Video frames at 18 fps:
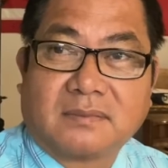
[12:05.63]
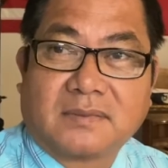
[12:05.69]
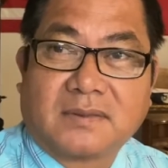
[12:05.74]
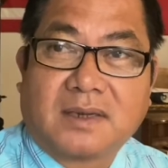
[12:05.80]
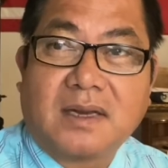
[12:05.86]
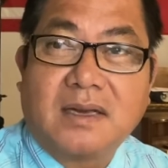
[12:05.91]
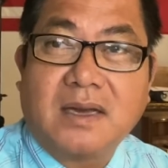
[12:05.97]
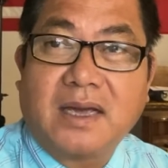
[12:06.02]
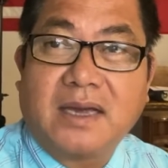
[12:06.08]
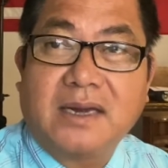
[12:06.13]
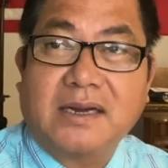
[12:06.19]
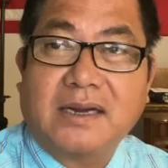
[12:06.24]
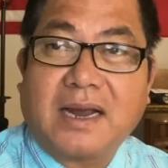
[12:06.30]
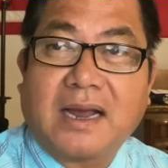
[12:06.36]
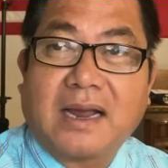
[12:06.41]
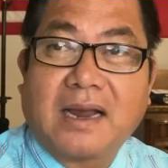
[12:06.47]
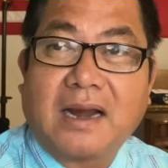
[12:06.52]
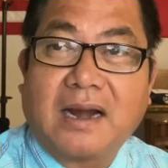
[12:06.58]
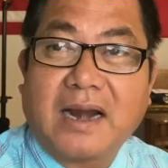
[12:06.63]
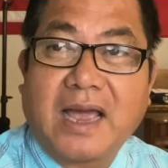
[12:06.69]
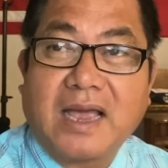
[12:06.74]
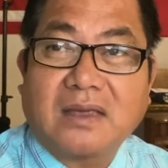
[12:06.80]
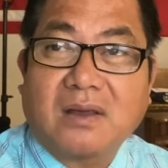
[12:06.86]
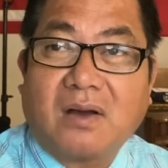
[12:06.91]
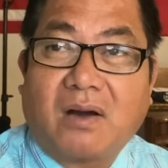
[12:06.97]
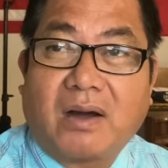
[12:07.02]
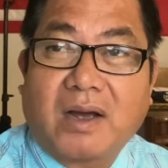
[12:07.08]
cứ nghĩ rằng
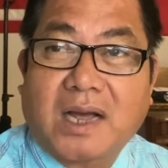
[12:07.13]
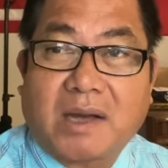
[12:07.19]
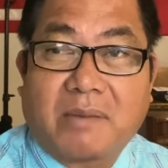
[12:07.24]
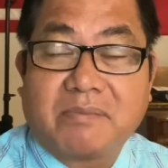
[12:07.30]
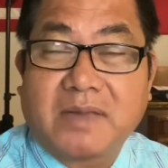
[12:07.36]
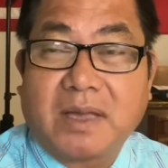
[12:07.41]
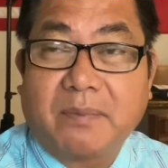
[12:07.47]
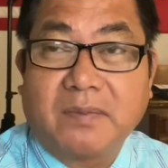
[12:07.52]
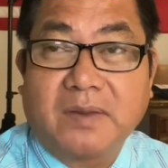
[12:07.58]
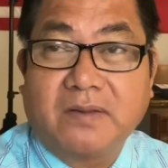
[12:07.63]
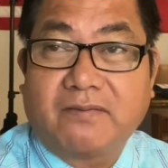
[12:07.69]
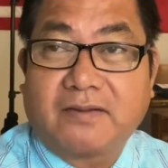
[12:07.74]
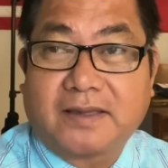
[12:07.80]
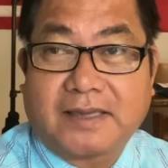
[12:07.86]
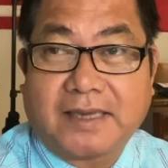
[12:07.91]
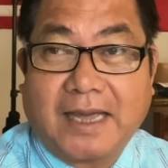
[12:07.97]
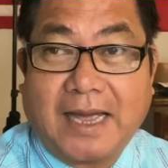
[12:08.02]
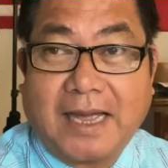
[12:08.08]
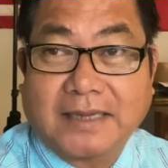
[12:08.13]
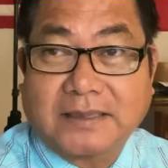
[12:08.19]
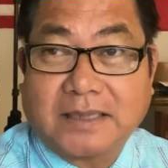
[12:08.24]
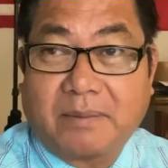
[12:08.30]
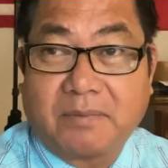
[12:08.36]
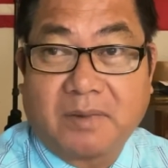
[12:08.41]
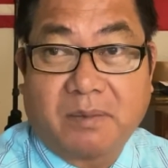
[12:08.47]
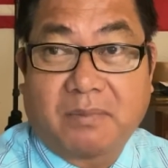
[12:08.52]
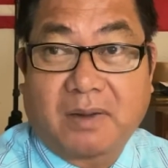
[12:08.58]
để cho họ gặm nhấm như vậy thì an
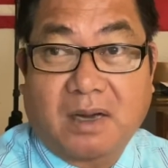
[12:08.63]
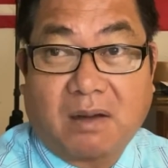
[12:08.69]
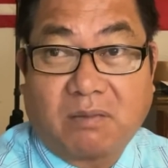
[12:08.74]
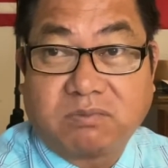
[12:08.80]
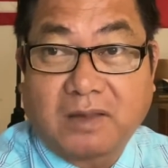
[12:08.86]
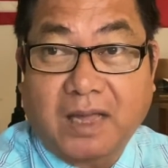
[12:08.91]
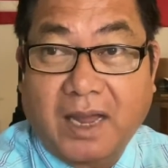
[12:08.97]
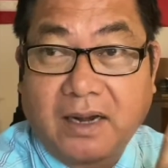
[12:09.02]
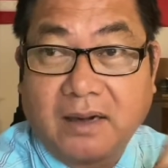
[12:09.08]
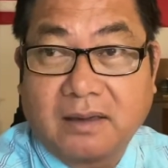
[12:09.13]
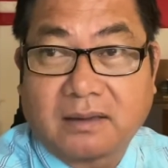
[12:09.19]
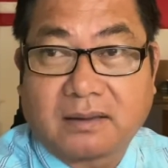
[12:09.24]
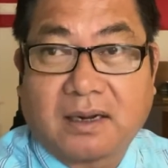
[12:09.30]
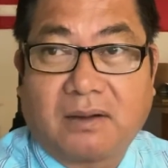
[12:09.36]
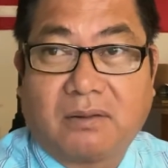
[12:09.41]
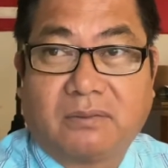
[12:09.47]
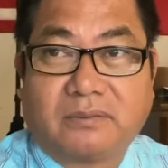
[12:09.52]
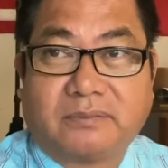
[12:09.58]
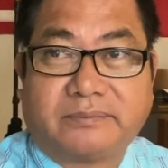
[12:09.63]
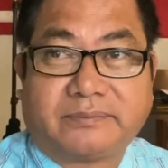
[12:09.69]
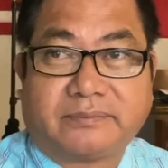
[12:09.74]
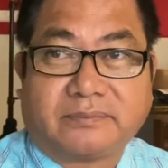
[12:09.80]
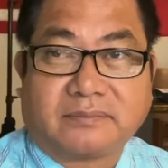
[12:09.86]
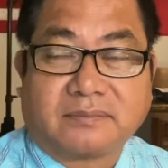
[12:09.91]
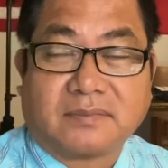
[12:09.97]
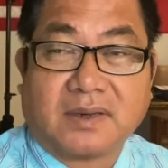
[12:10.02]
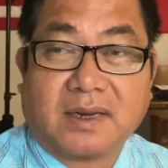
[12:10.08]
tâm nhưng mà không thể được đâu
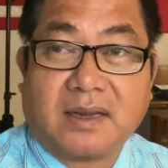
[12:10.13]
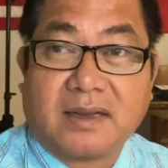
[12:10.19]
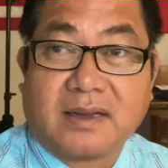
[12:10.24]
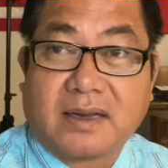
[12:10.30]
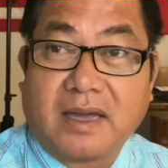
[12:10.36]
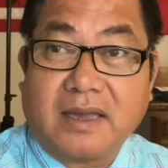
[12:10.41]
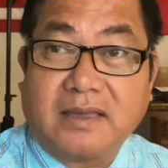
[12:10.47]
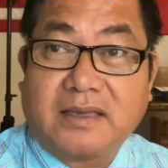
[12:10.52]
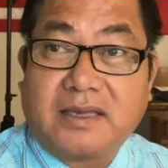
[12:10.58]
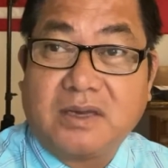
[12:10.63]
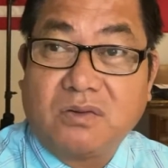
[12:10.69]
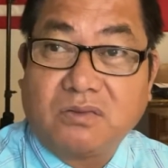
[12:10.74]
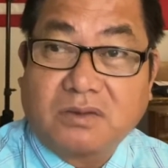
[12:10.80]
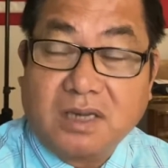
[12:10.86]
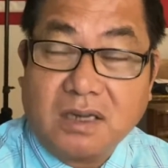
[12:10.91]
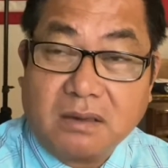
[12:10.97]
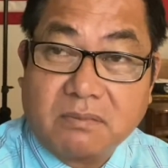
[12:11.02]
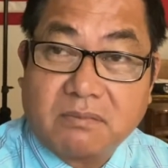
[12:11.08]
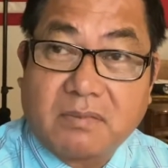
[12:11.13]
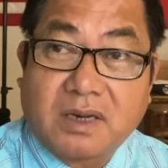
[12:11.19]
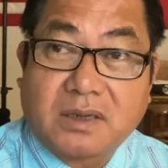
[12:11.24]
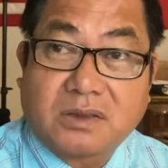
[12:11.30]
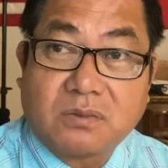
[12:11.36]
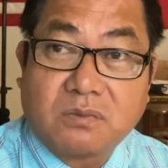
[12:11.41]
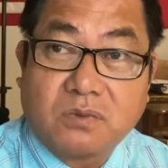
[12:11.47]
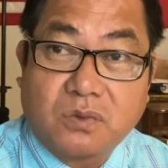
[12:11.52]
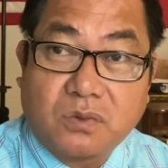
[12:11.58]
cái chiêu thức mà
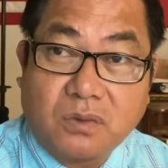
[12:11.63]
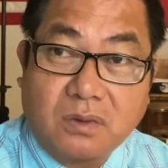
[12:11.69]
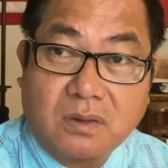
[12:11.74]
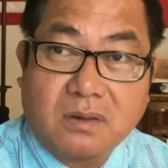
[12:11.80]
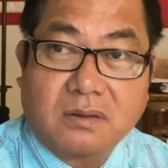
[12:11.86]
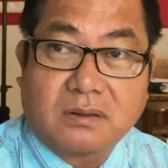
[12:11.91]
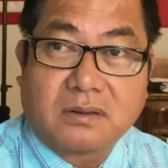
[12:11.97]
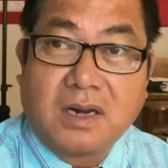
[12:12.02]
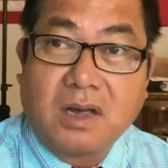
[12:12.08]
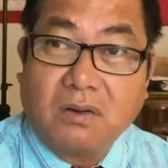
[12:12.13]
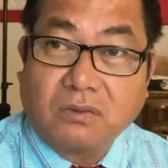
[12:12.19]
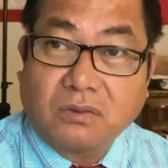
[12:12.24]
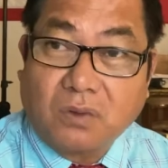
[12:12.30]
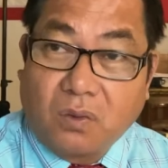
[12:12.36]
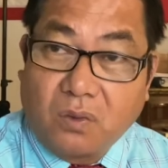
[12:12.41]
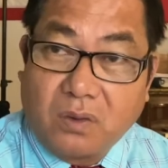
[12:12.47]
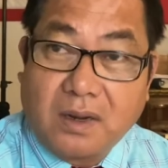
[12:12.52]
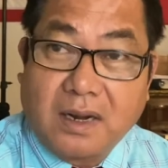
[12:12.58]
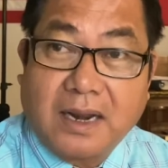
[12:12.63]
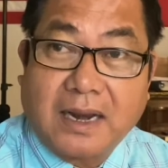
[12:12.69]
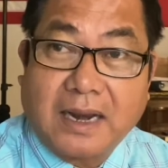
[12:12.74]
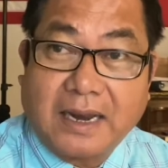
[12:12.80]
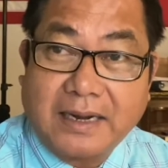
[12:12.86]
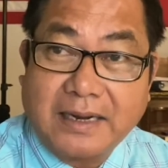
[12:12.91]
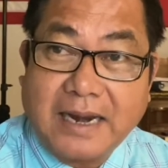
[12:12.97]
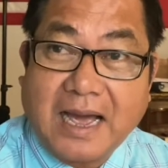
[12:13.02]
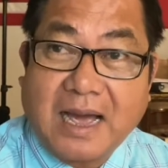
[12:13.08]
Trung Quốc nếu tôi là
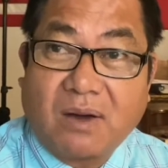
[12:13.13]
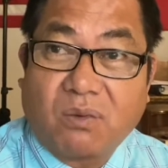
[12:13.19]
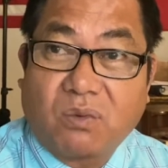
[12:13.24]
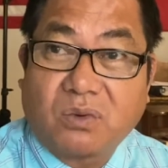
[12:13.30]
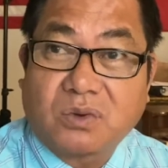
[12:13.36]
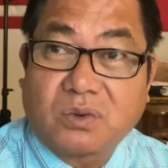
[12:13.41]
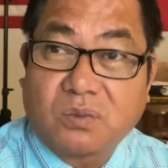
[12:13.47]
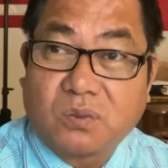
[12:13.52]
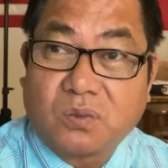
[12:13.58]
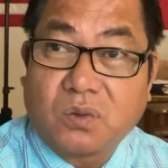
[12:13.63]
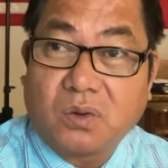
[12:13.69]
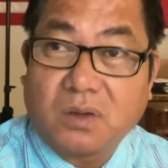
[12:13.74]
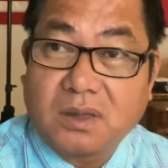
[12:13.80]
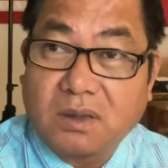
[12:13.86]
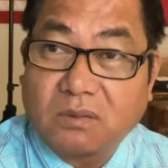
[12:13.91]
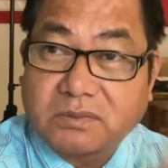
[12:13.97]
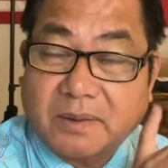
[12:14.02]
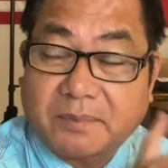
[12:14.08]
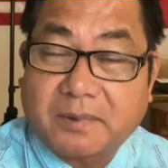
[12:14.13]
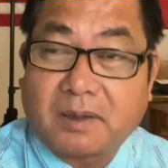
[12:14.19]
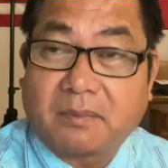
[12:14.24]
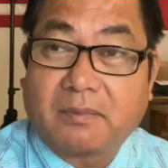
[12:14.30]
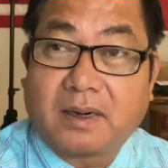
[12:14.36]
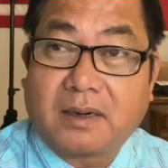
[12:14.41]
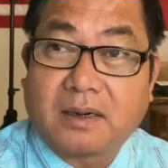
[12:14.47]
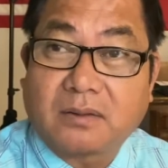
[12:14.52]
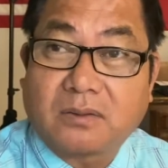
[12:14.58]
lãnh đạo của Trung Quốc như ông Tập
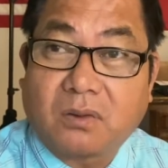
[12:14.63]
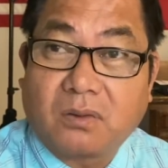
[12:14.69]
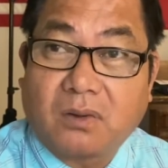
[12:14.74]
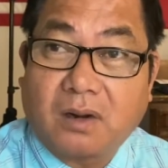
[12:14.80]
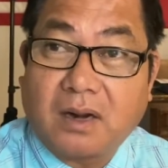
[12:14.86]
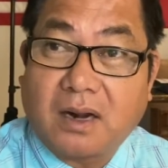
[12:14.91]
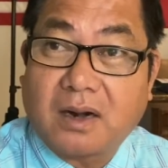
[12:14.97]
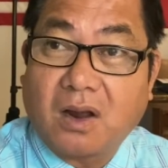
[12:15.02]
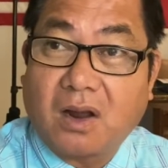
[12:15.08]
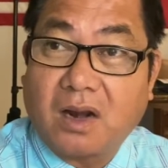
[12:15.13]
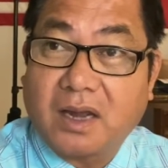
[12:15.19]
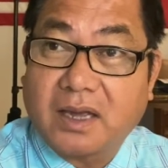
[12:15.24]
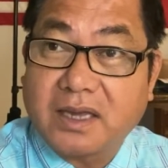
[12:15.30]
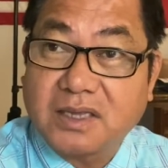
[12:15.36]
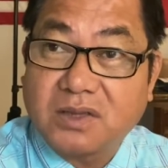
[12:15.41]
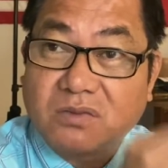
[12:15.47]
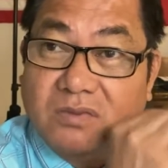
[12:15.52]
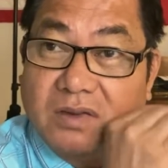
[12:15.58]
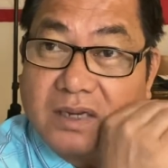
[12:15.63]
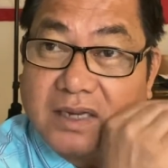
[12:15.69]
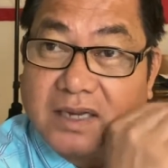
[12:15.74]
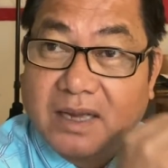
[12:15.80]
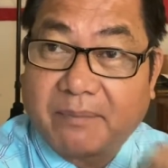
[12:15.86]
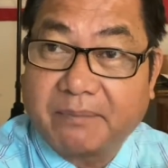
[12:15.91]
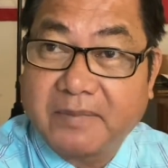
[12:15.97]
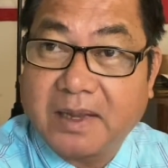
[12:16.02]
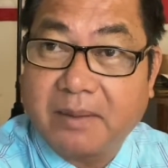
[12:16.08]
Cận Bình ấy, tôi nói là đó là cái chiêu thức
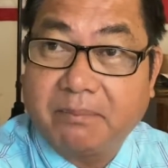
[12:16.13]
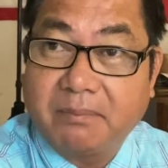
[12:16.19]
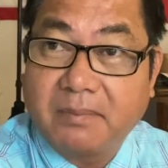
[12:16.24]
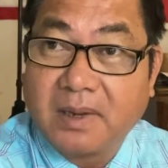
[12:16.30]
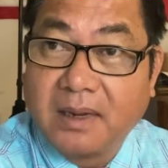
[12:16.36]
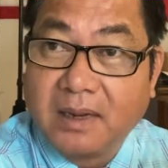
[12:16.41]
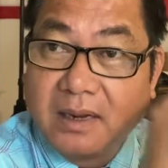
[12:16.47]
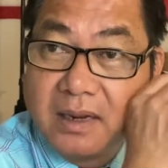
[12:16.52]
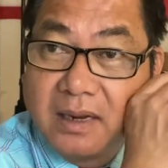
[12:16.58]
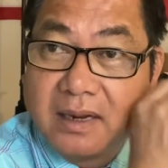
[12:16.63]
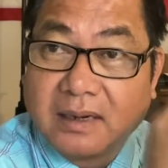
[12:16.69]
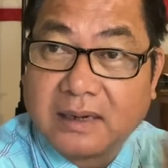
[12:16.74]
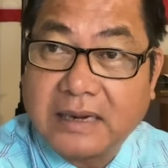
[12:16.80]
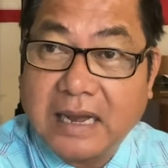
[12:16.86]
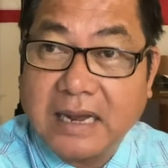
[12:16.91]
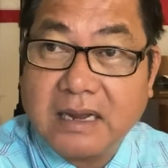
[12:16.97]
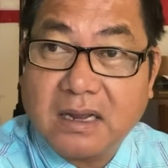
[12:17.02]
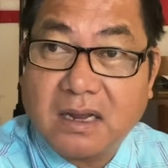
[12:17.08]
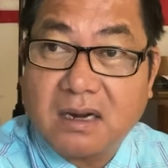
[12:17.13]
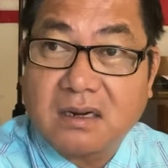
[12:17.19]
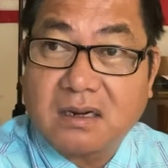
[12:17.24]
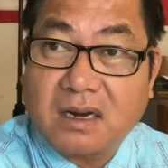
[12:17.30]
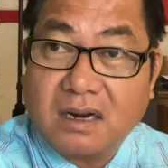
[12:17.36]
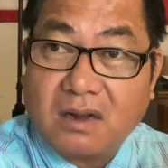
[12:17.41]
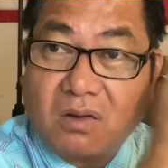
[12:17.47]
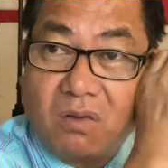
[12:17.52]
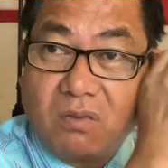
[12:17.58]
gặm nhắm nắng gân
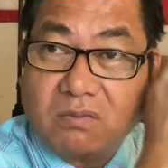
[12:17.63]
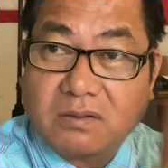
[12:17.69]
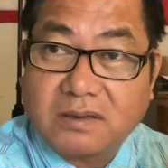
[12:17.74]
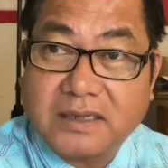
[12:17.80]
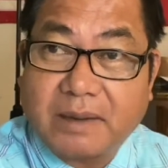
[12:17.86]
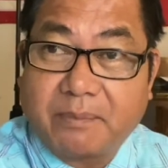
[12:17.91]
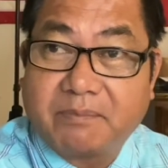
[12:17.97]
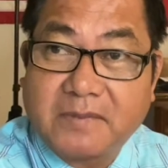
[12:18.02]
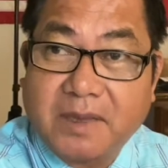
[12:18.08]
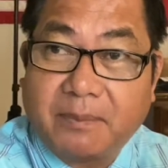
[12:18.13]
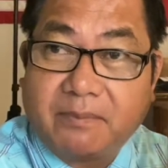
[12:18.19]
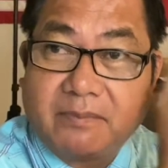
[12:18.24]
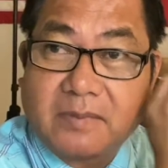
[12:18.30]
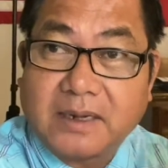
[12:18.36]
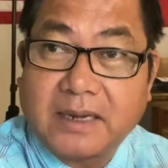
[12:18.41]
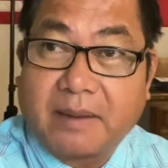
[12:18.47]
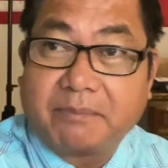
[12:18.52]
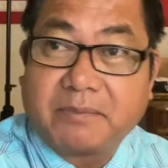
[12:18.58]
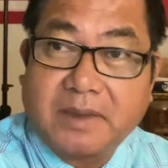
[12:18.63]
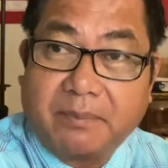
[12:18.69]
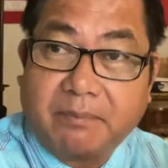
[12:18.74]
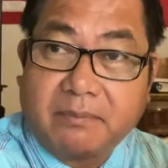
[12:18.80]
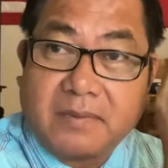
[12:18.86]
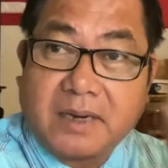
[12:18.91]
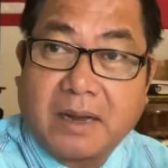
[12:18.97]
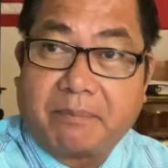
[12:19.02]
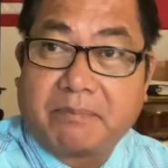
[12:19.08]
nắng cốt gặm nhắm gặm nhắm
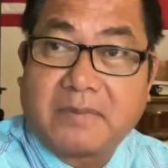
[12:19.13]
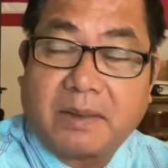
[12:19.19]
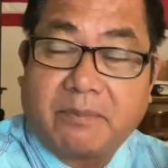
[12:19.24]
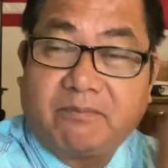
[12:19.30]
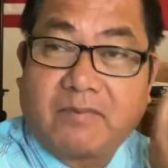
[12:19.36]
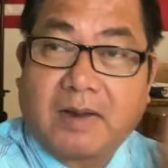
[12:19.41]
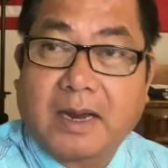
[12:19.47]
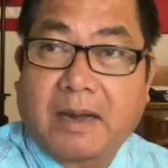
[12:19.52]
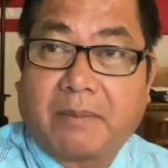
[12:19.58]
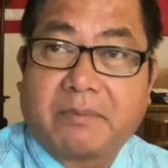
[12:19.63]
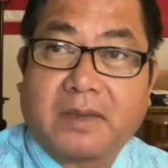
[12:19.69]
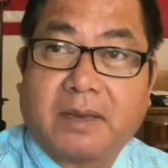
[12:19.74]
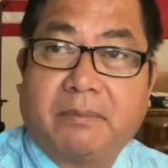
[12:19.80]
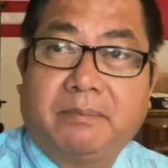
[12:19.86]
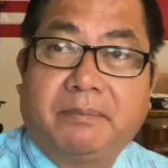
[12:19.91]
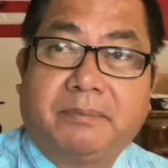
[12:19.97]
gặm nhắm và gặm nhắm